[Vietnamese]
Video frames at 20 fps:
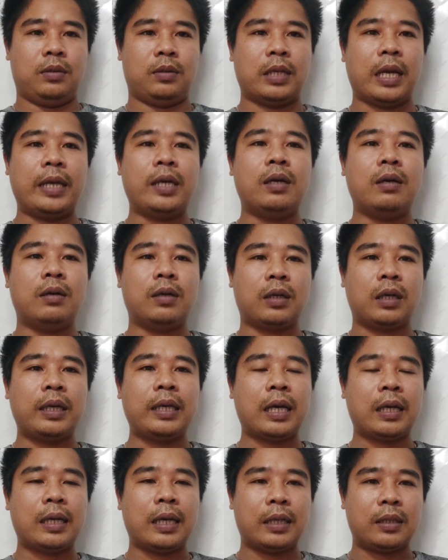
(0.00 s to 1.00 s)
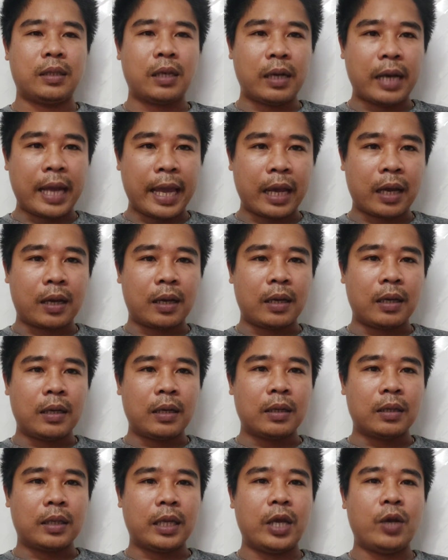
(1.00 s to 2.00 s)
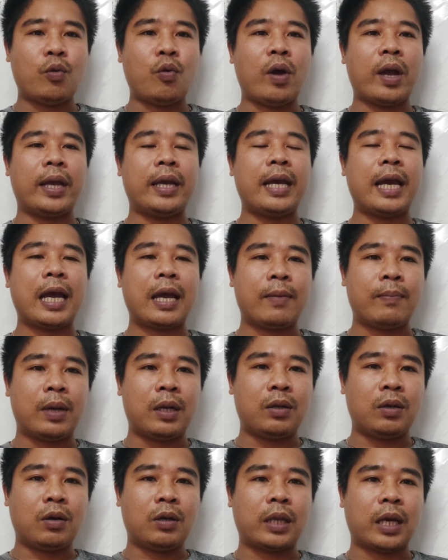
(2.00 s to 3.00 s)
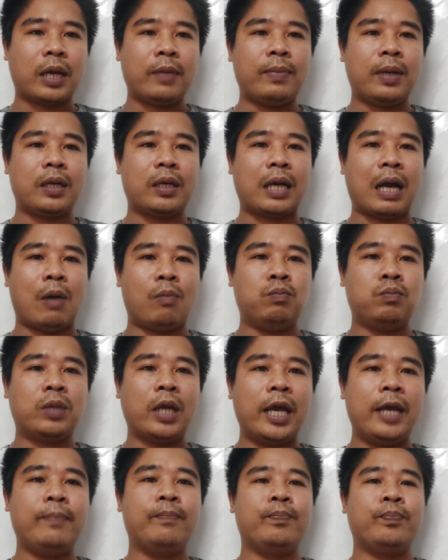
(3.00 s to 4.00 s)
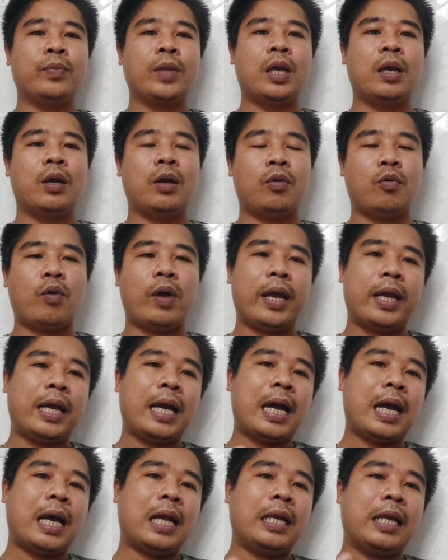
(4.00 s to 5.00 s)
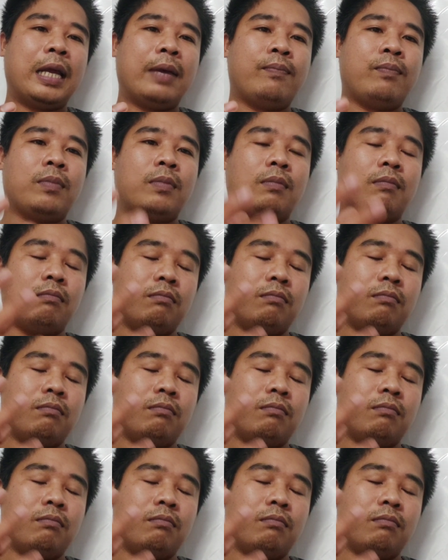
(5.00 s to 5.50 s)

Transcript: để ngừa cái vấn đề sơ đen thì ngoài ra mình có thể mình cộng thêm ngoài ra anh em